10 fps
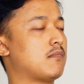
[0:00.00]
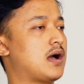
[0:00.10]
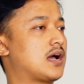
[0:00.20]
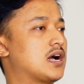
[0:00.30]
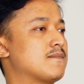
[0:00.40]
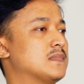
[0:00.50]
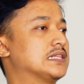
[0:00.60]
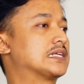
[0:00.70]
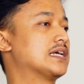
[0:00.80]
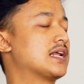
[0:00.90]
maka
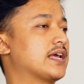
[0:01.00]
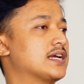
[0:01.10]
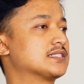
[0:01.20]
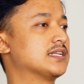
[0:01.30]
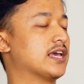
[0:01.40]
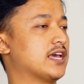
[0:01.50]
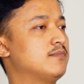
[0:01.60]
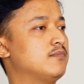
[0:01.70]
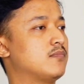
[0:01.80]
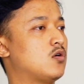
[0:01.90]
Kementerian
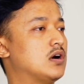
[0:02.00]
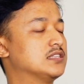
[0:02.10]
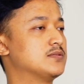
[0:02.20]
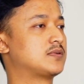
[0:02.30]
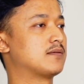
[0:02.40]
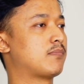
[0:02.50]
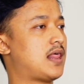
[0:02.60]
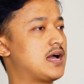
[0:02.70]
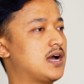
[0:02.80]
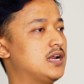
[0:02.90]
ESDM mewajibkan
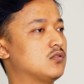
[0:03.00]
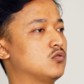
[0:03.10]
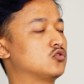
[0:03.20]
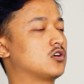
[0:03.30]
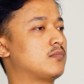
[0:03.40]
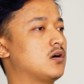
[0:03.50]
pelanggan untuk